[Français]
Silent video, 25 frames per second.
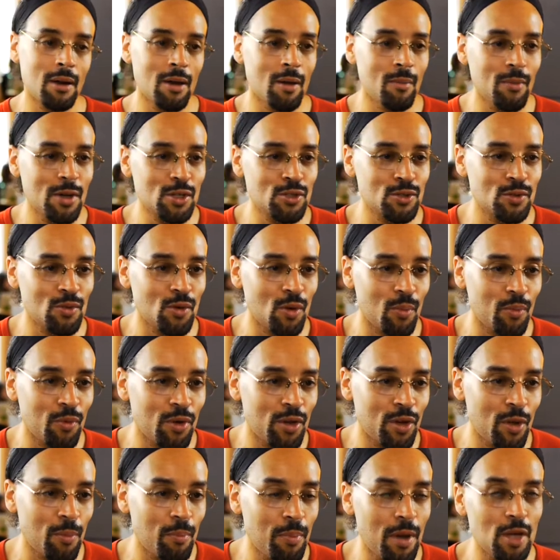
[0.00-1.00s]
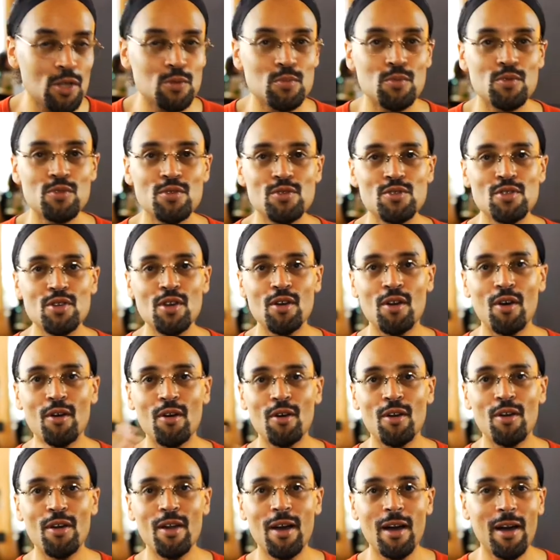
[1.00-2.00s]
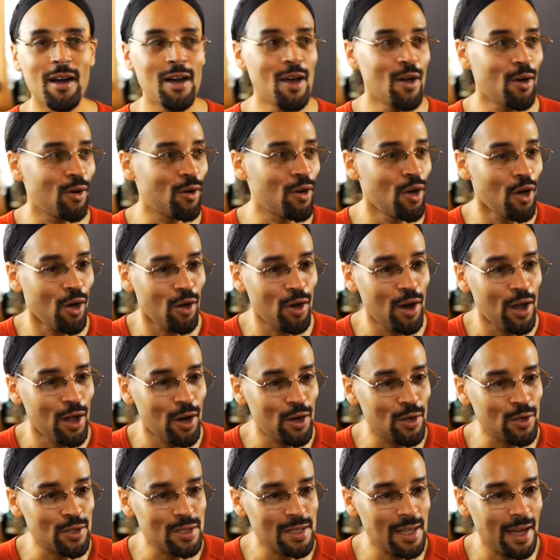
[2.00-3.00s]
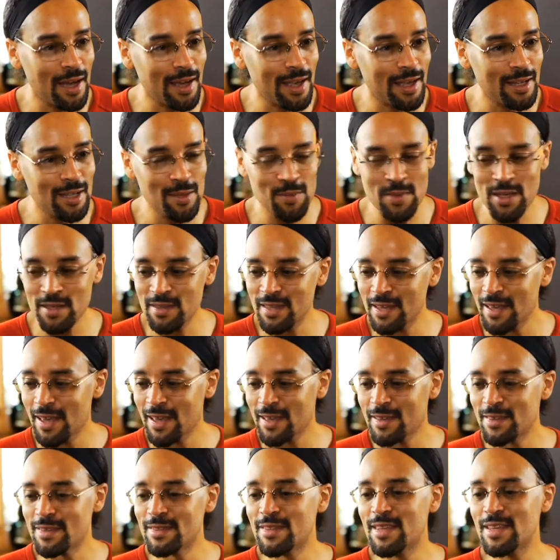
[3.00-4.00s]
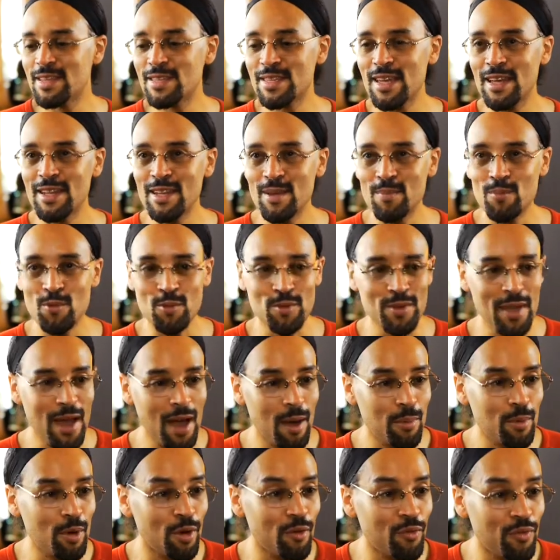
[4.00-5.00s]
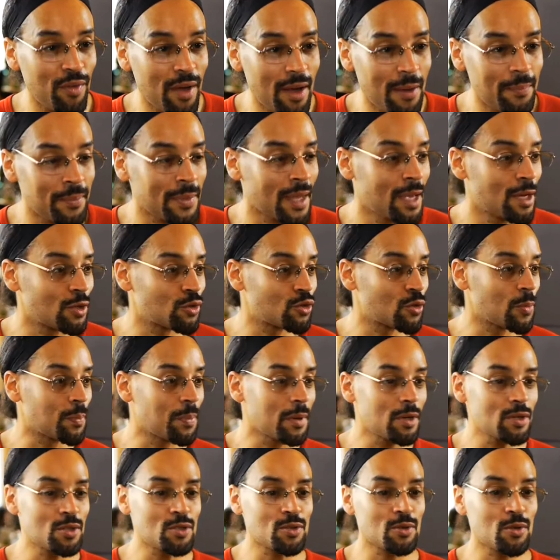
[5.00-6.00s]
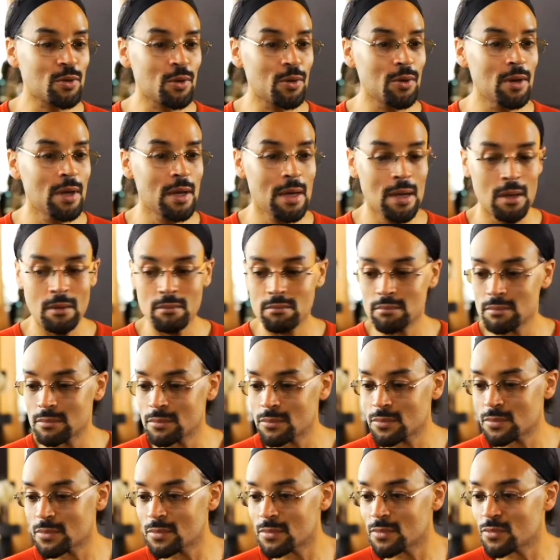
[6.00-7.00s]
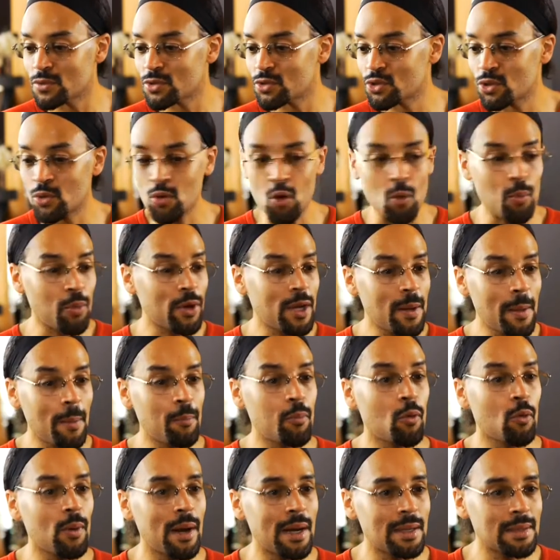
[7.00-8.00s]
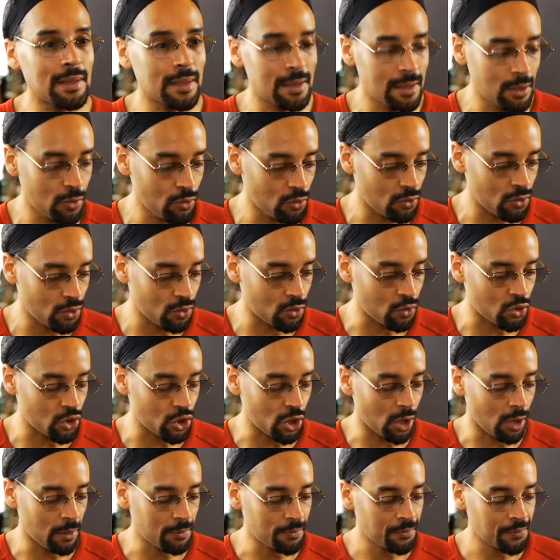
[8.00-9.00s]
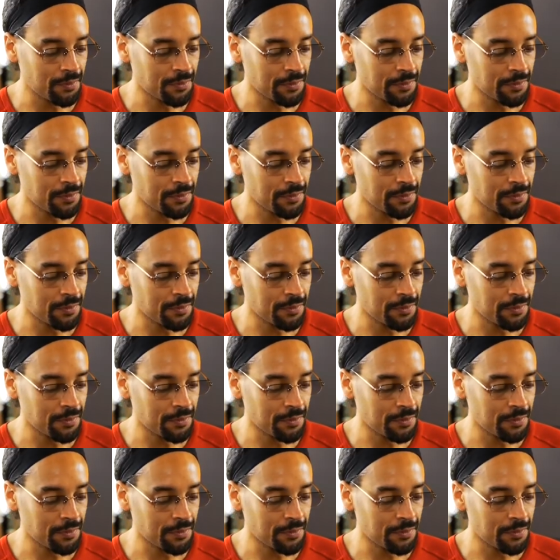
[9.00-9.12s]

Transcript: Alors moi je ne comprenais pas, je me disais, oh là là, ah le Star Academy était des années plus tard, mais enfin, je pense que je ne comprenais pas pourquoi la technique du, du chant.